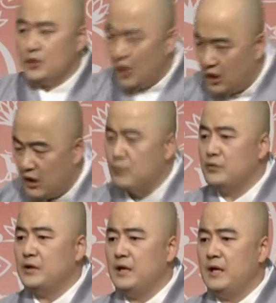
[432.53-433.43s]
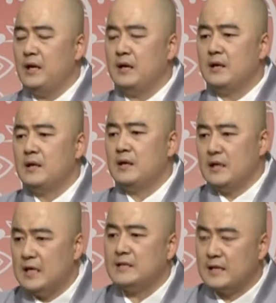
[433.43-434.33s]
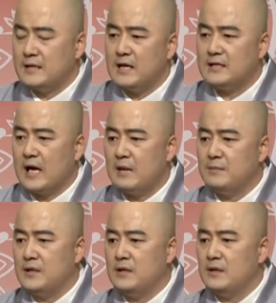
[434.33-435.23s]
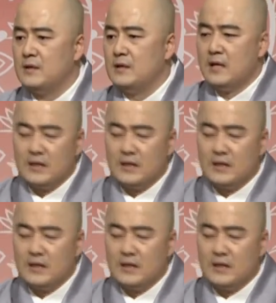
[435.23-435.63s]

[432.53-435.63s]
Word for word: 여러분들이 이 세상의 사람들을